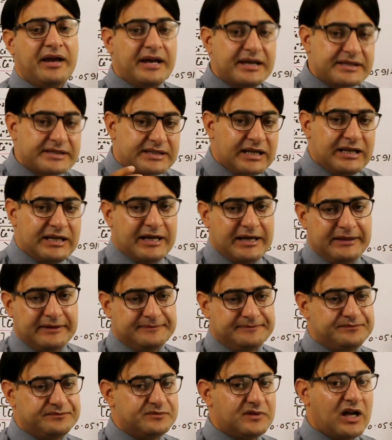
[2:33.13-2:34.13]
इसलिए
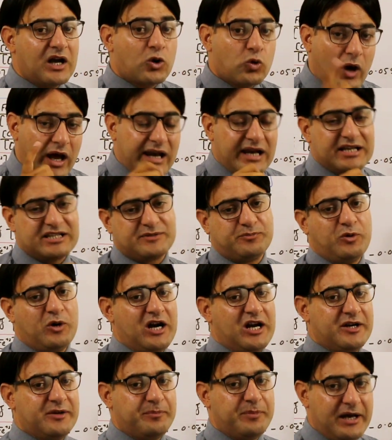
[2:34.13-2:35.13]
एक्वेलेंस
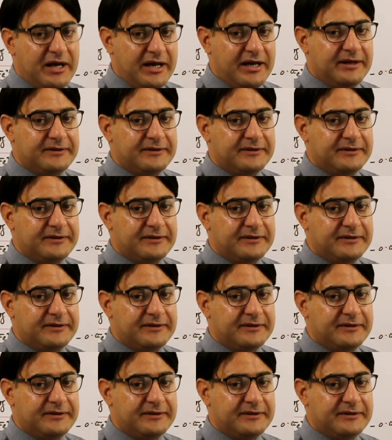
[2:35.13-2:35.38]
पॉइंट पे